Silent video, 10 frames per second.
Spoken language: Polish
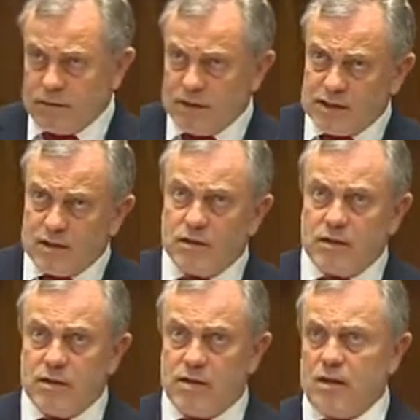
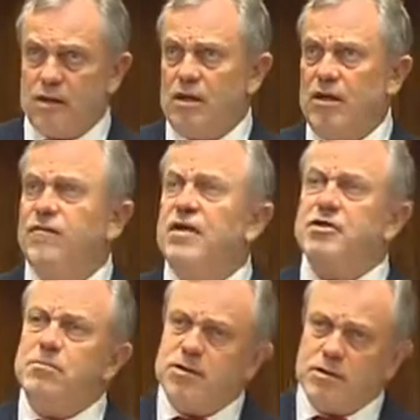istotne i w
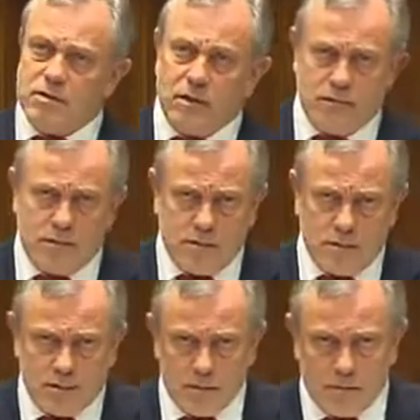naszym przekonaniu
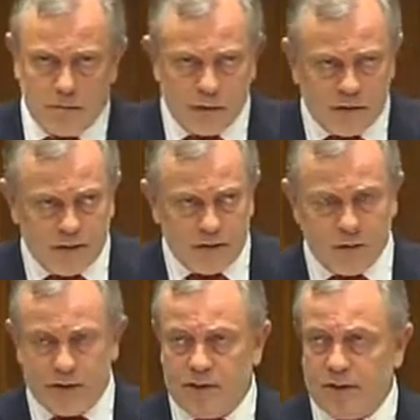możliwe do
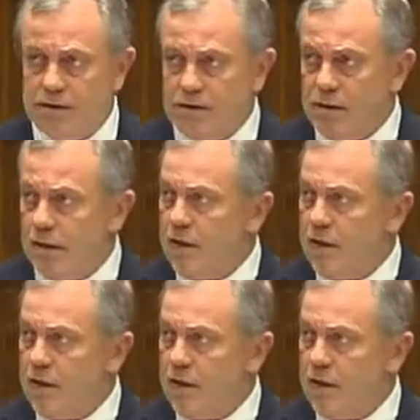przyjęcia.